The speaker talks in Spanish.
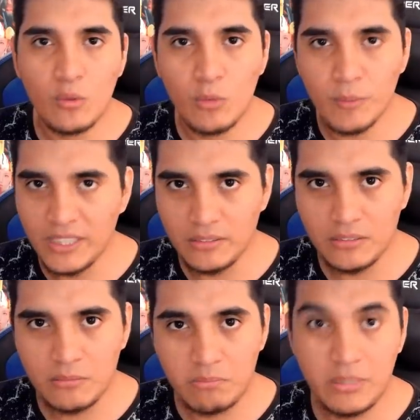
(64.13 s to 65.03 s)
momento,
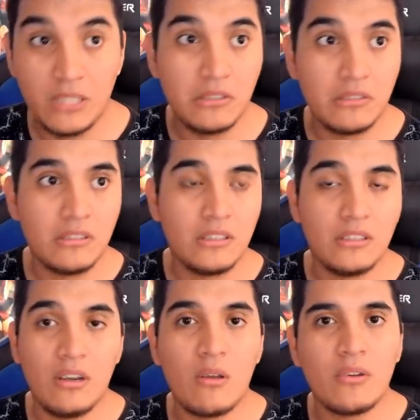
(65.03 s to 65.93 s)
pero
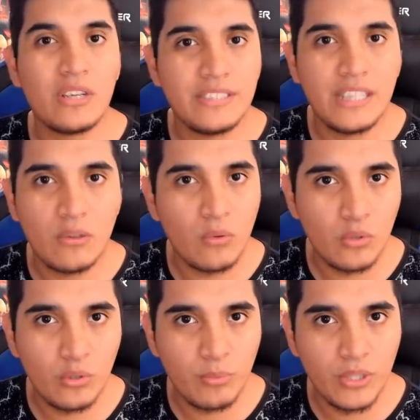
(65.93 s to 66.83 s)
no creo que sea con un
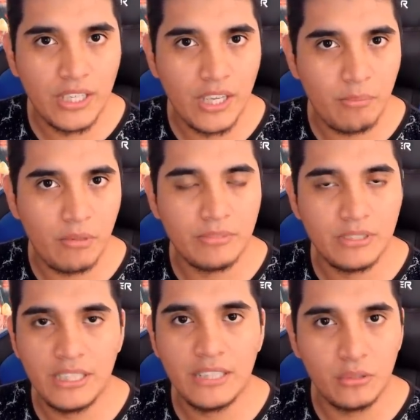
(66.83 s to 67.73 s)
grupo de K-pop.
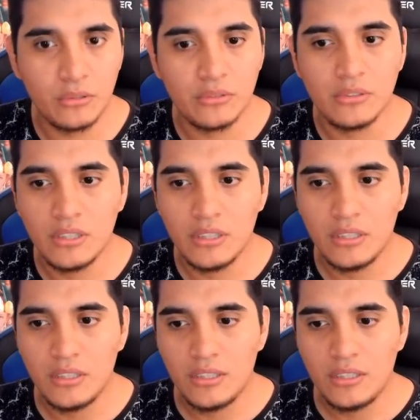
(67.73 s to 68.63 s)
Sería tonto.
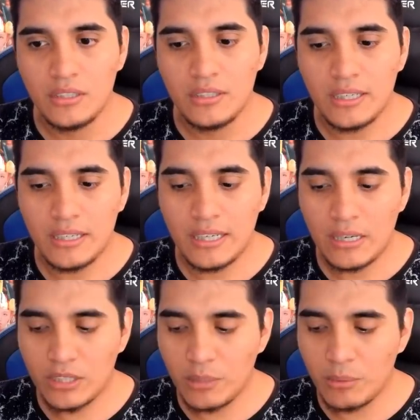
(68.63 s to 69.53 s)
A
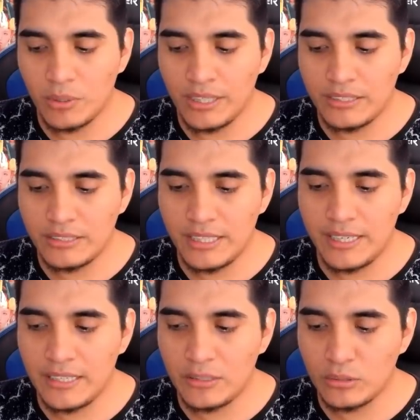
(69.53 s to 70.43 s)
lo que voy es que
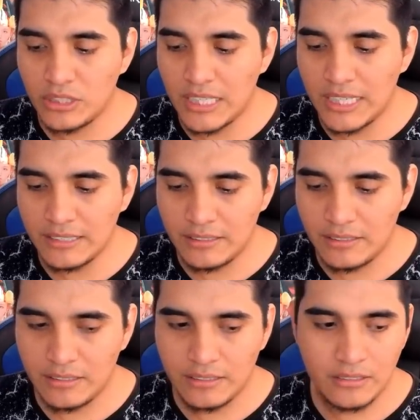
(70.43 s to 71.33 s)
en los chats,
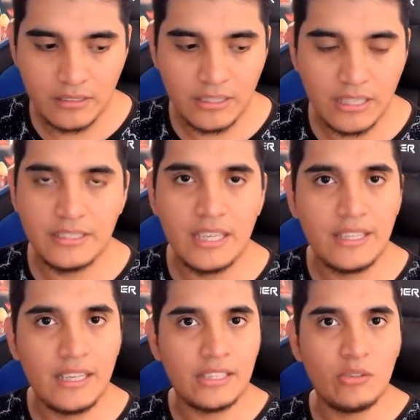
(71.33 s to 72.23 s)
ya sea
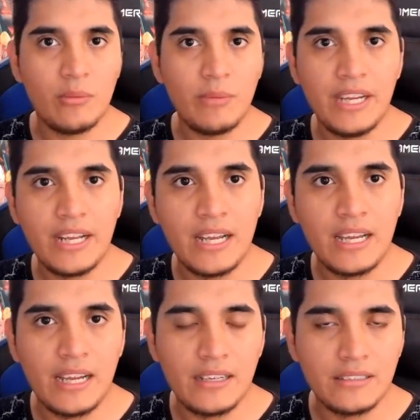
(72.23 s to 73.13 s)
de
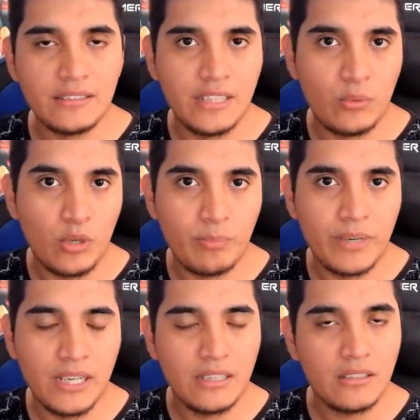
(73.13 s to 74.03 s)
Latinoamérica, de
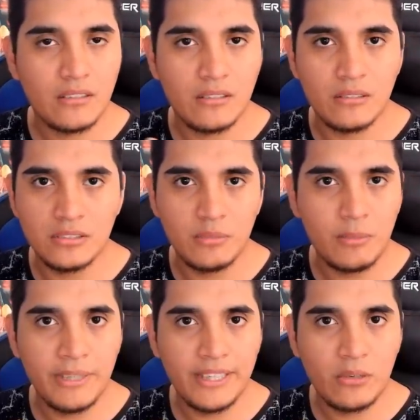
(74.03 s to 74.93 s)
Europa o
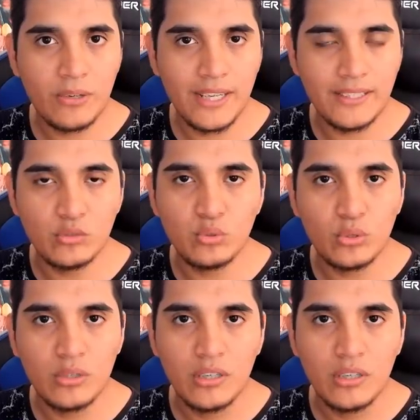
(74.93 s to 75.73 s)
simplemente Corea del Sur,